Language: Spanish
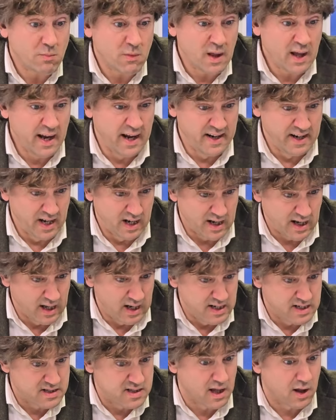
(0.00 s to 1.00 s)
en el que el
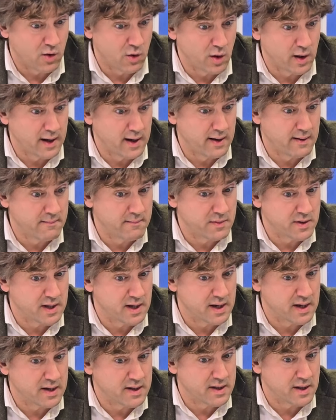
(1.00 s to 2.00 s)
estado de,
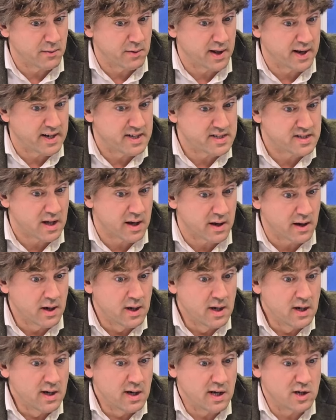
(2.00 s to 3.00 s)
bienestar
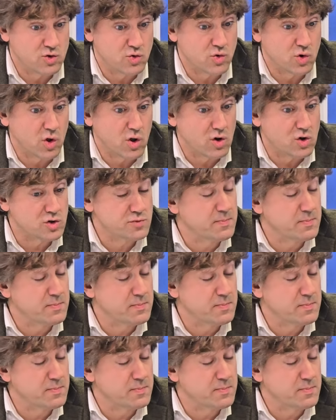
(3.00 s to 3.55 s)
es uno de los